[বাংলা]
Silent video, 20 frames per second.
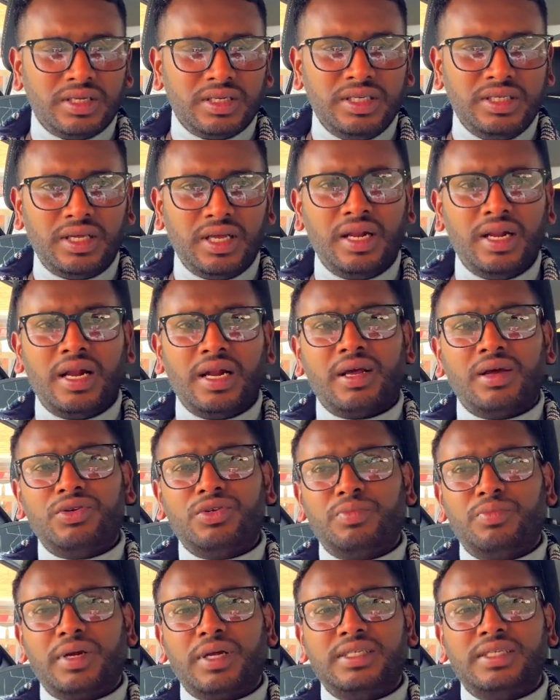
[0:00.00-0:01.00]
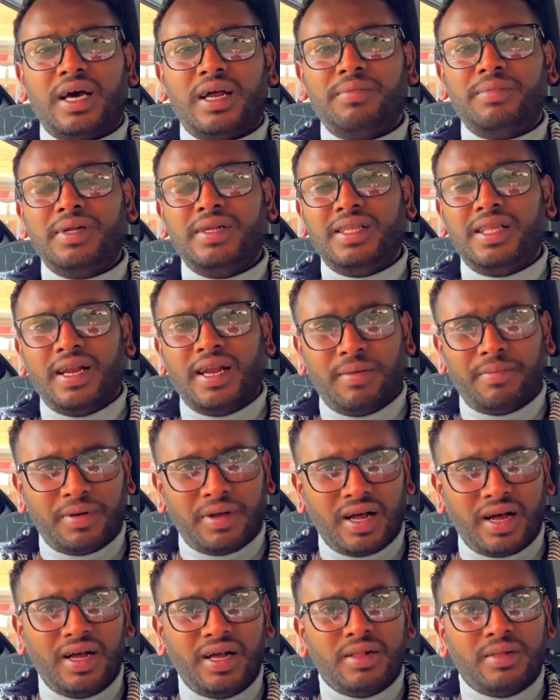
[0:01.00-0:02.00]
ইতালিয়ান আইন কানুন সম্পর্কে জানবেন দেন
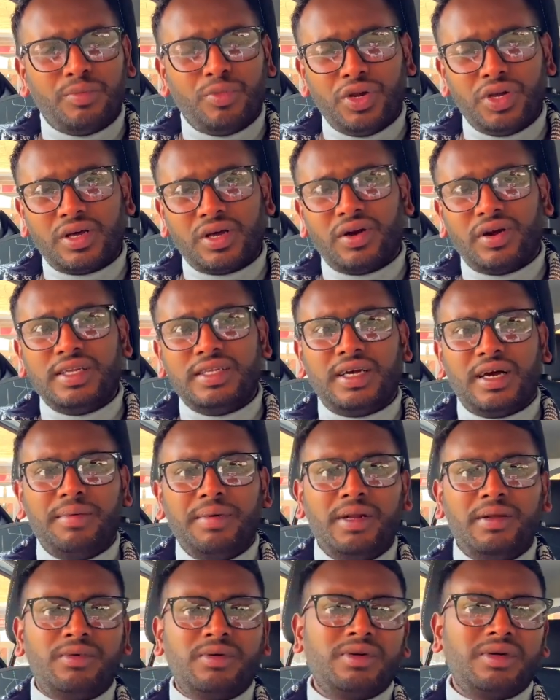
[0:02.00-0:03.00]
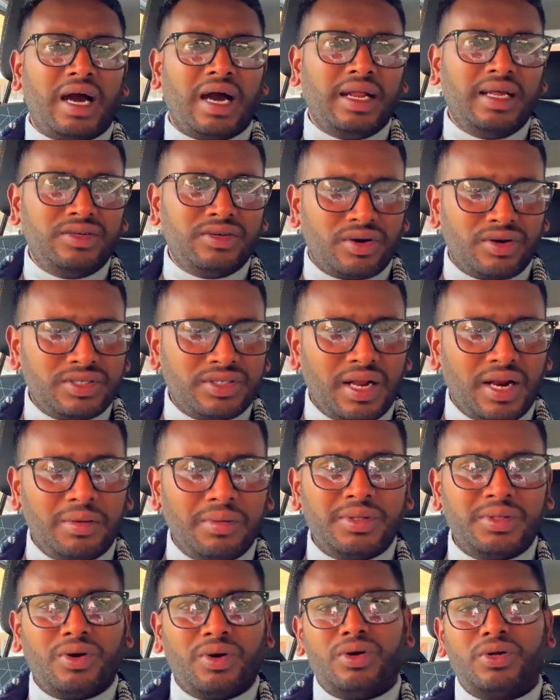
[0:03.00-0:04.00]
আপনারা পরীক্ষা হলে যাবেন এবং গাড়ি যখন চালাবেন
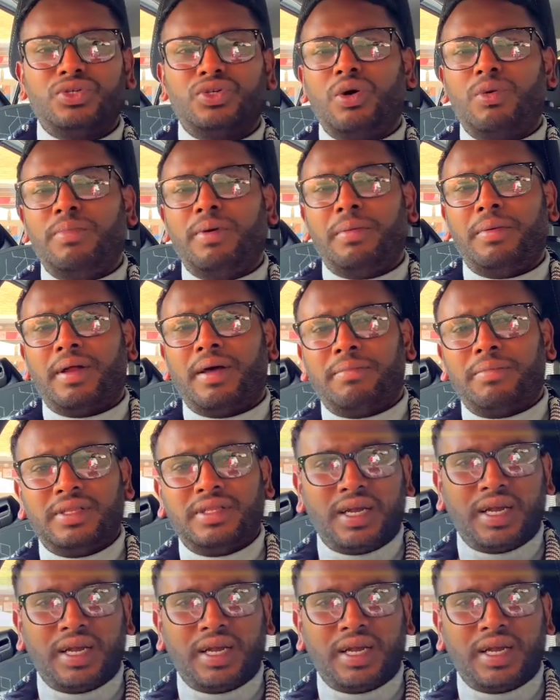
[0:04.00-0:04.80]
তখন সব ব্যাপারে আপনাদের